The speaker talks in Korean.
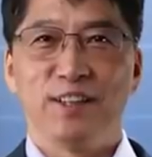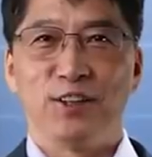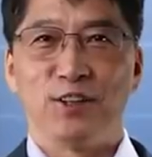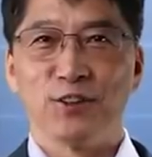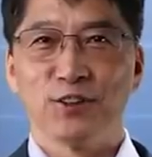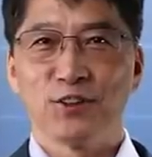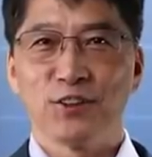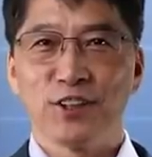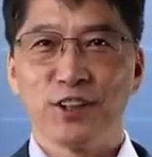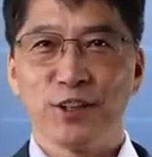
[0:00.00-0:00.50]

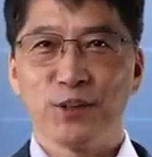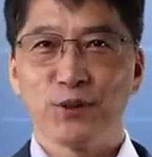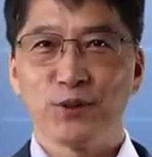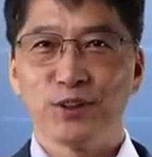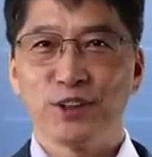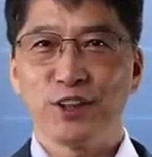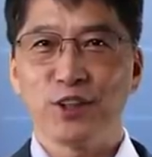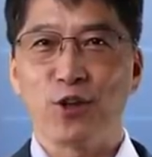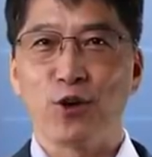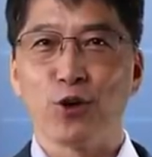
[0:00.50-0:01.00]
언어의
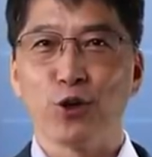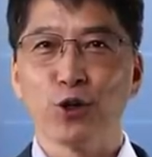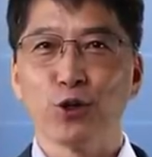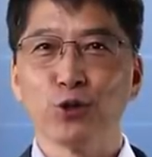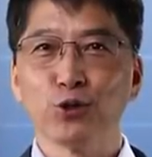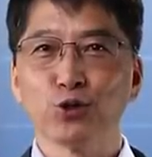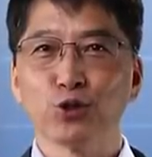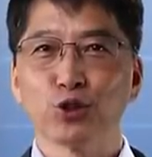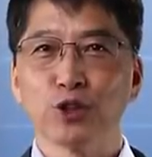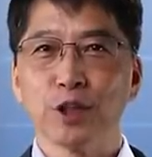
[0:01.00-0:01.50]
기원이
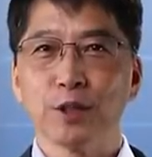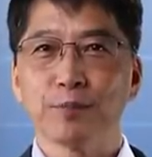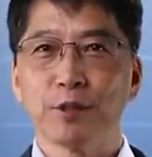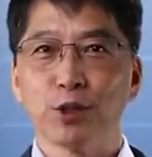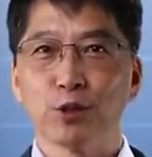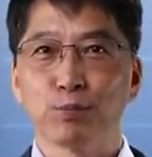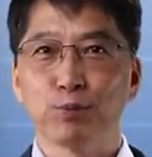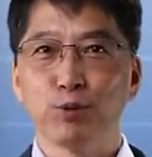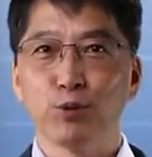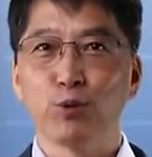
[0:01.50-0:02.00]
어려운
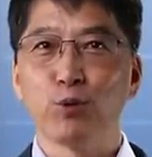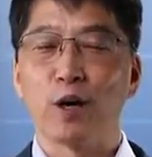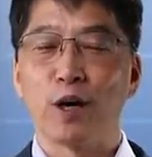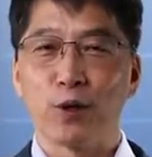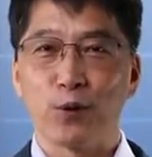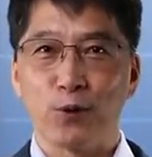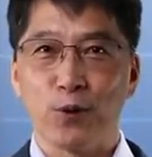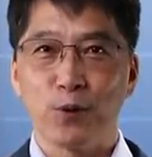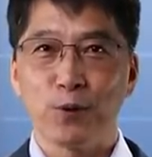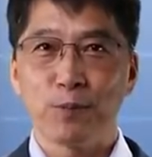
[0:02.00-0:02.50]
주제임에도
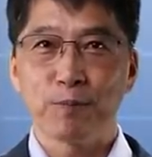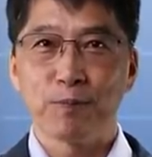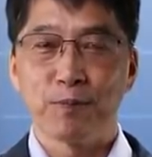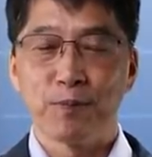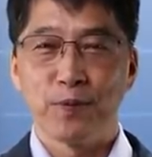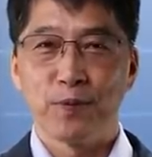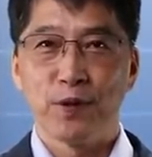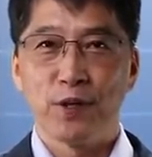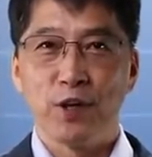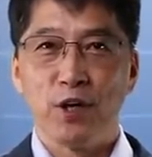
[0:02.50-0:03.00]
불구하고
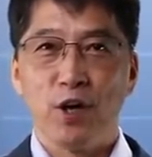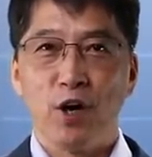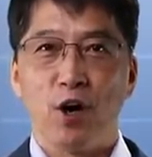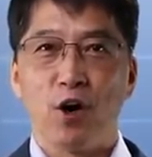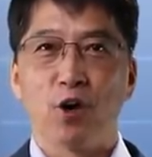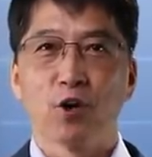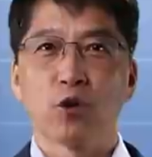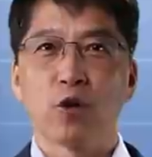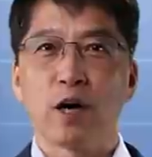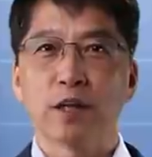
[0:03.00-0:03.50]

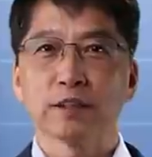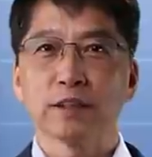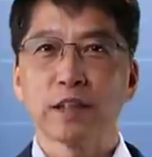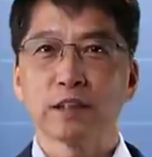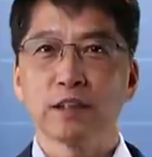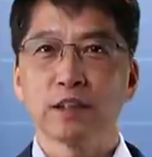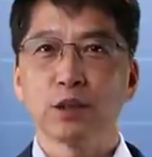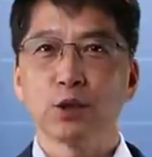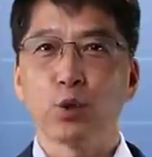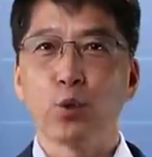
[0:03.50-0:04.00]

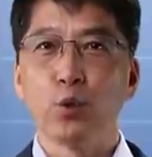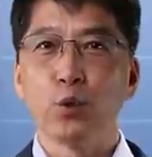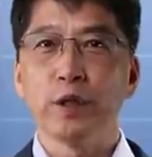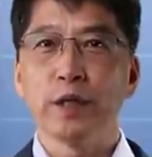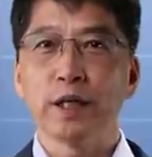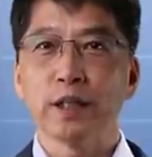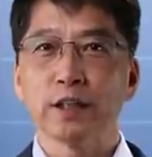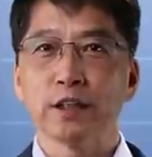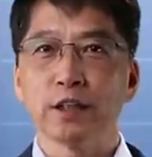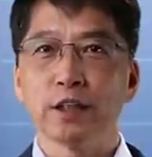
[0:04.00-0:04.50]
언어학자들이
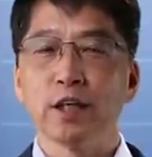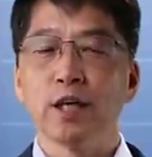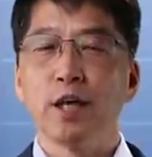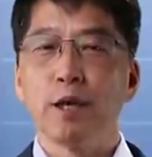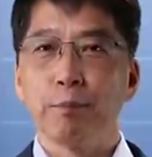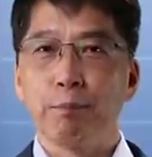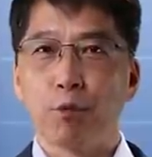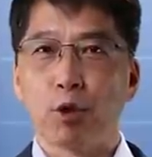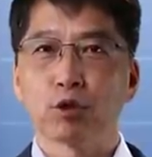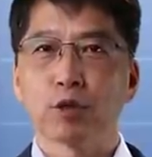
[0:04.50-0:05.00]
동의하는
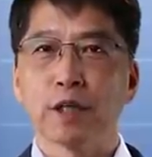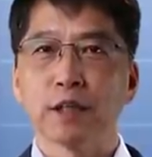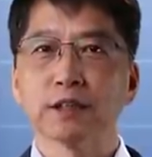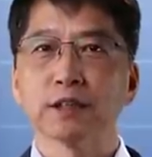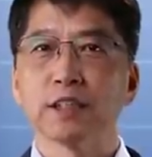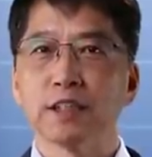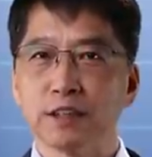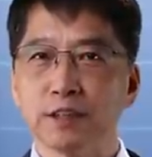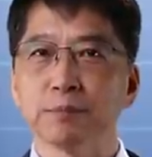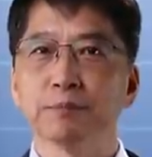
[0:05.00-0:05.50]
몇
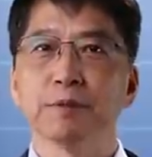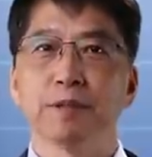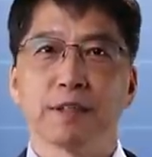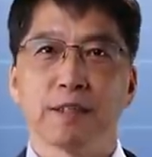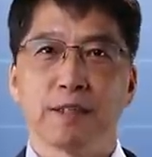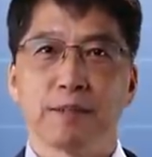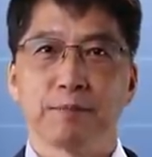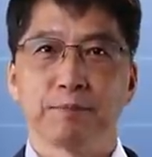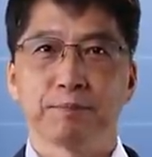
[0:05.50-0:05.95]
가지가 있습니다.